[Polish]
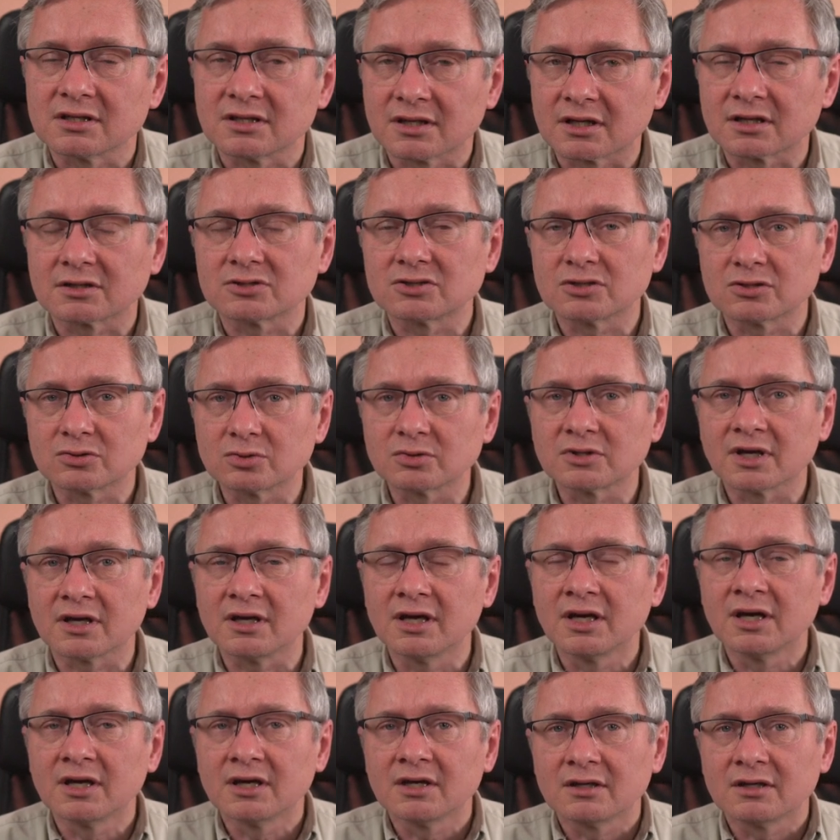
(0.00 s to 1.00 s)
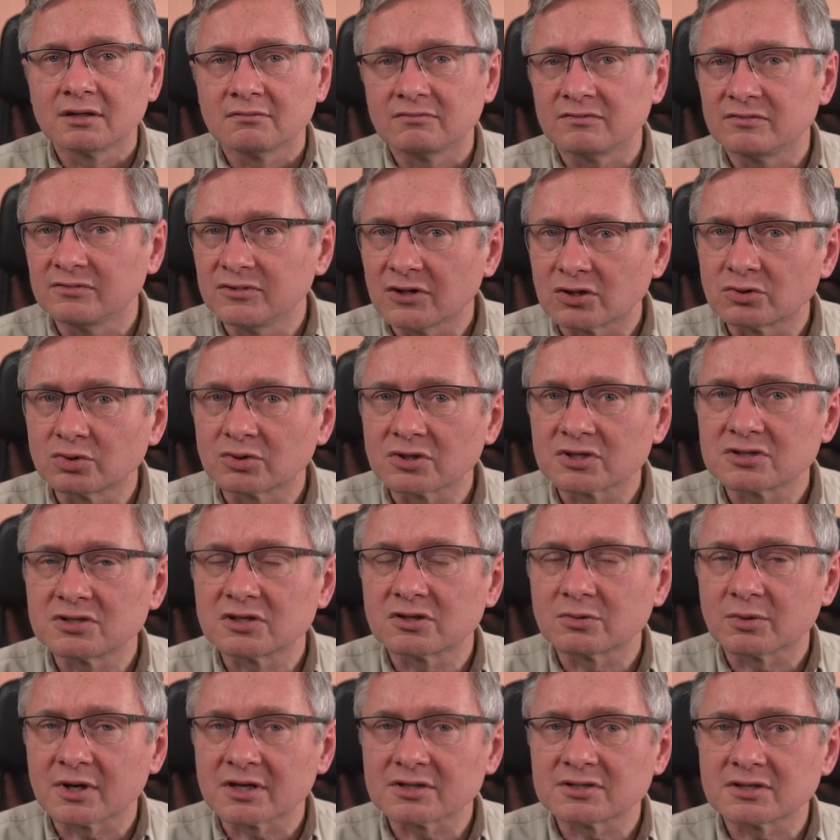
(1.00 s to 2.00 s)
Także tutaj w niektórych
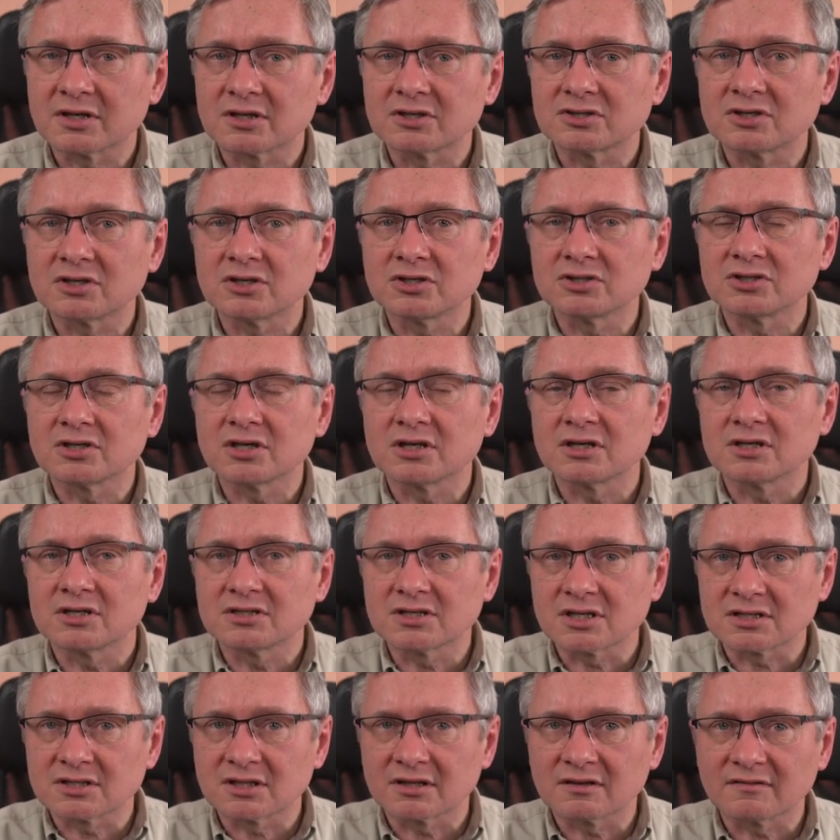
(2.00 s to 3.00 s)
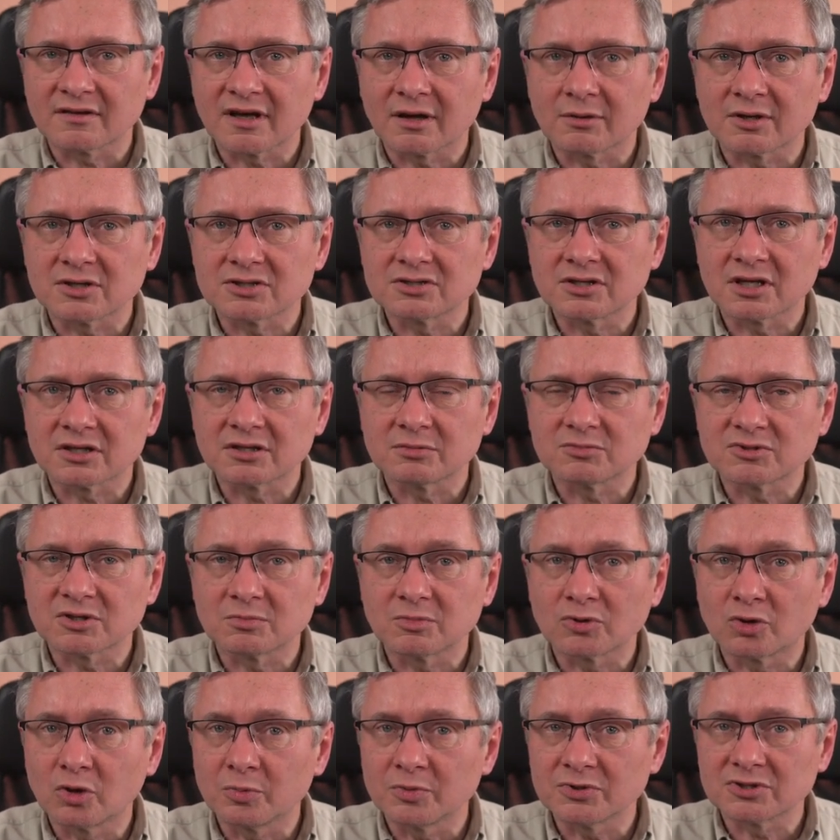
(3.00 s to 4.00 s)
sytuacjach, jeżeli się zastanawiałaś na tym,
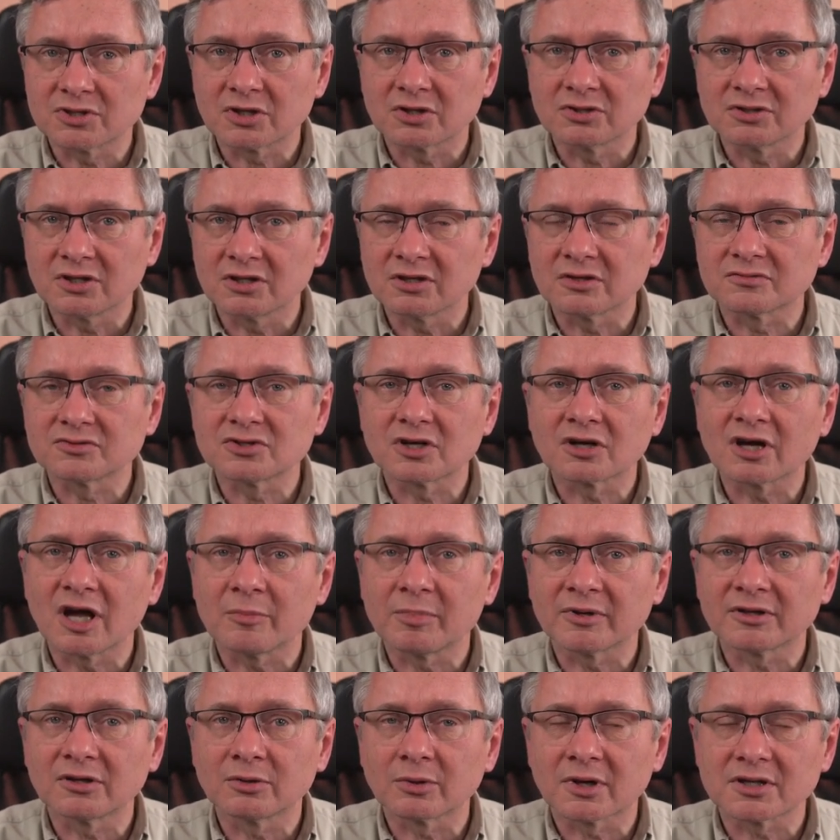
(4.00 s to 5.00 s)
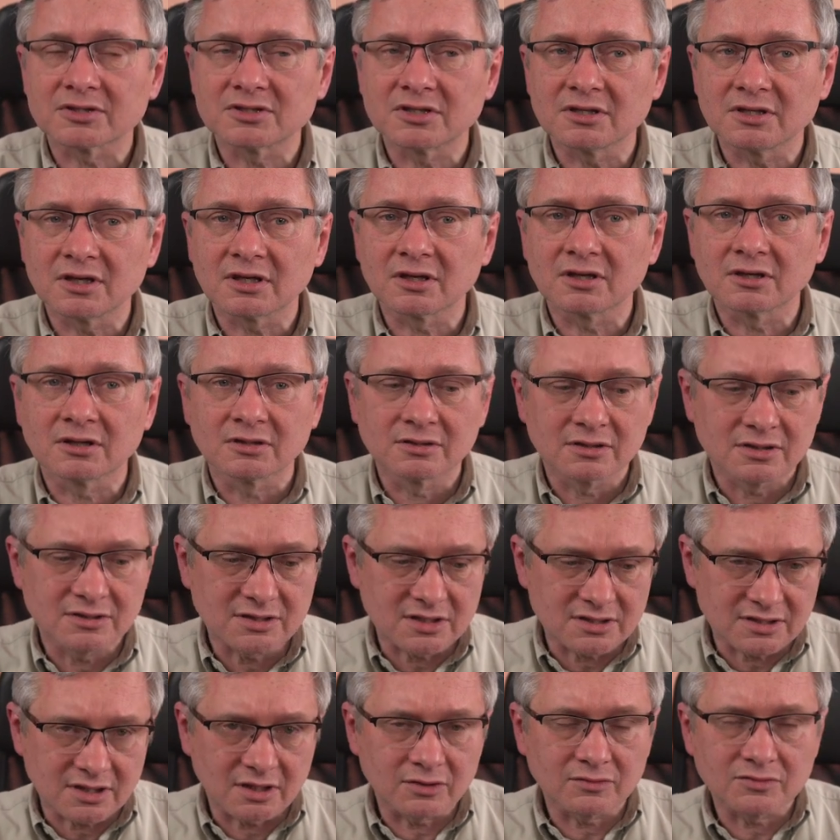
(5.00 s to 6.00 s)
żeby kupić tego najnowszego iPada edukacyjnego,
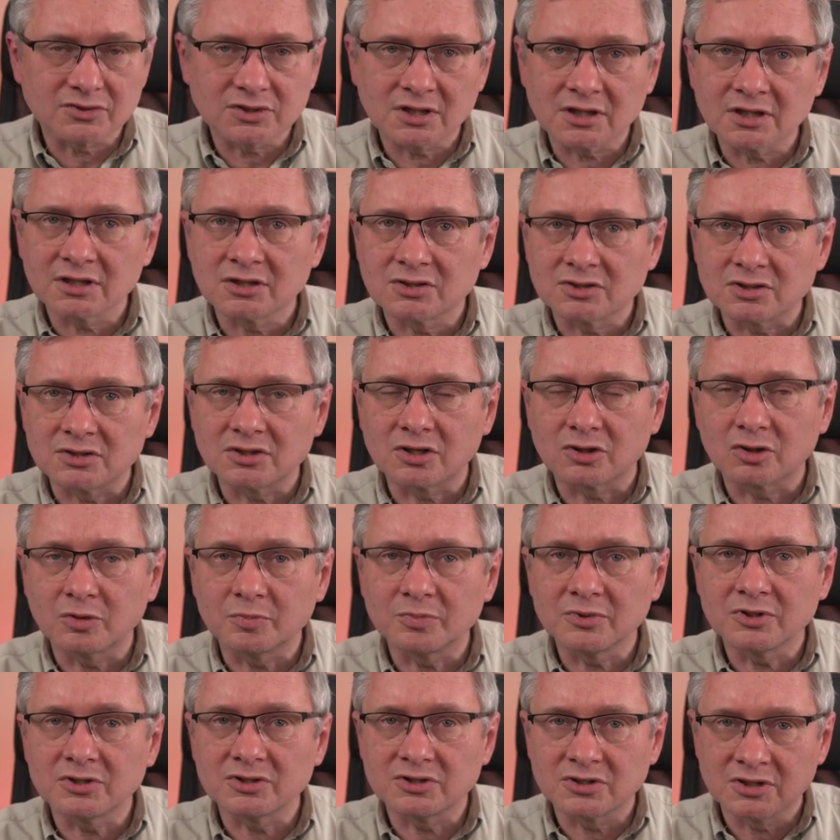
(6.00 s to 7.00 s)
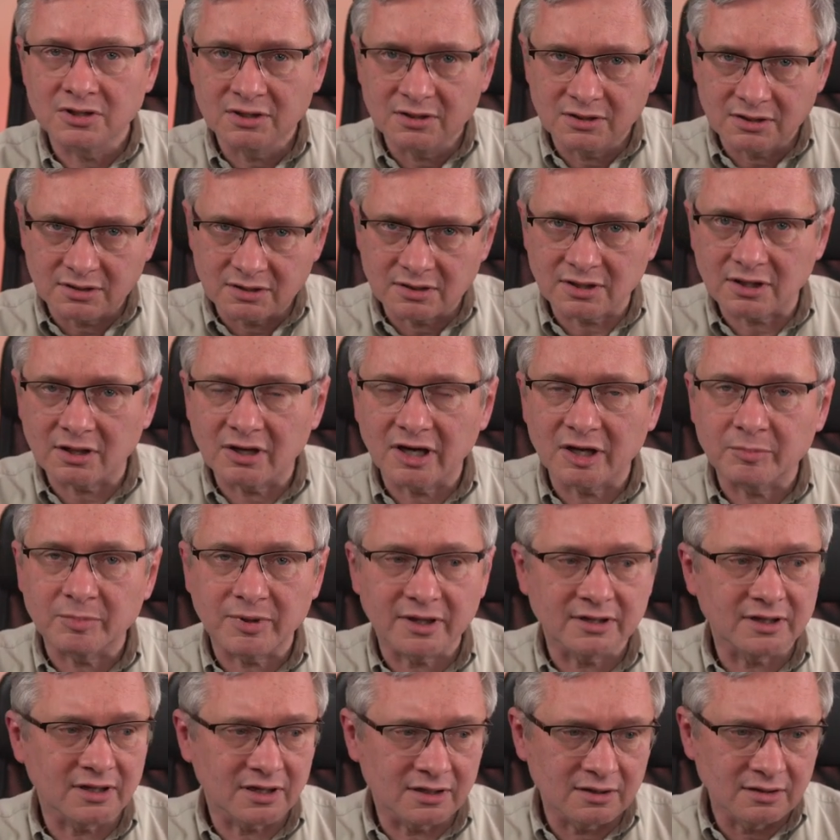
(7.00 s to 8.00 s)
zastanów się, czy nie kupić tego
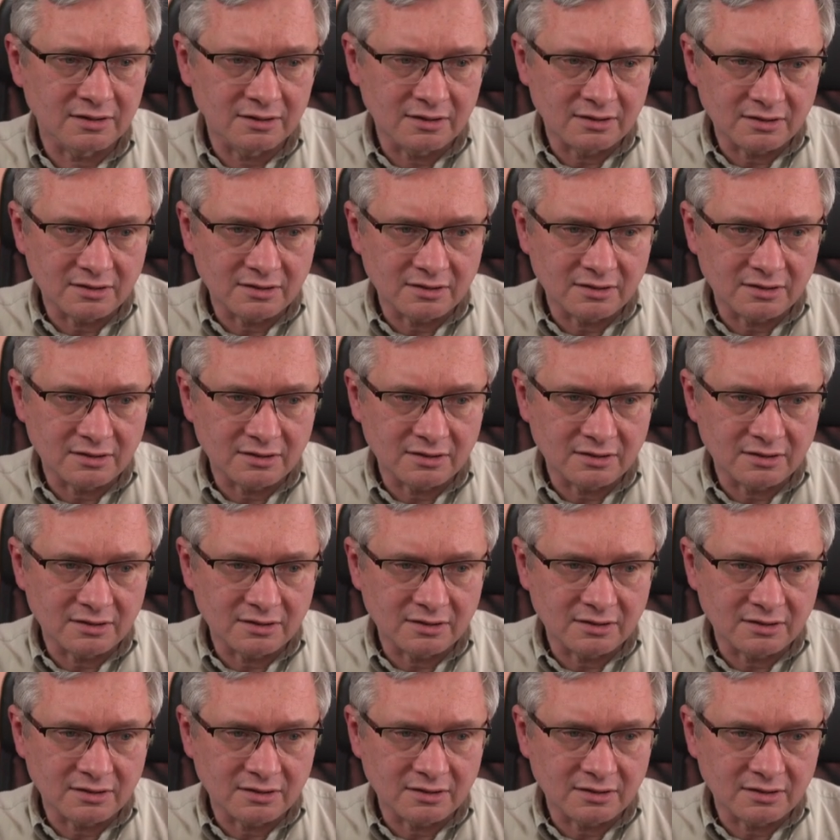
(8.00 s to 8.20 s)
iPada,